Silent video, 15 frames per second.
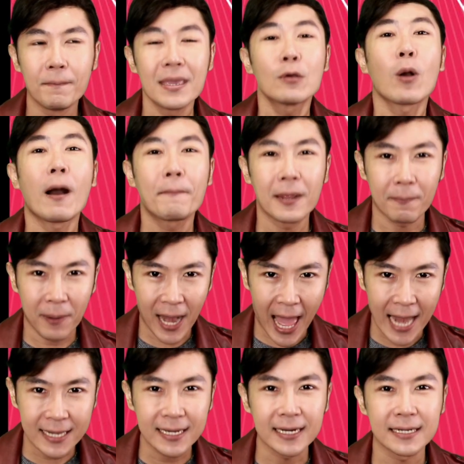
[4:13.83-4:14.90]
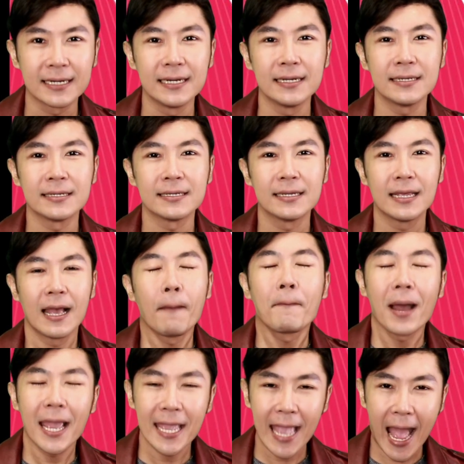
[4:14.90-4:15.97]
มีความผิดพลาดเกิดขึ้น
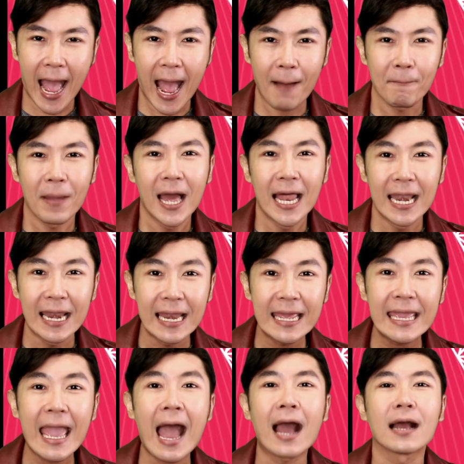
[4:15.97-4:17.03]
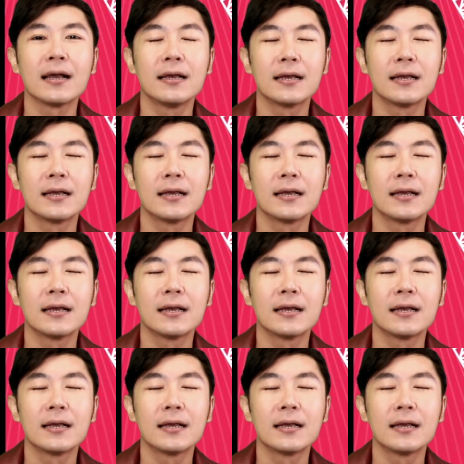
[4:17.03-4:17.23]
พยายามเลี่ยง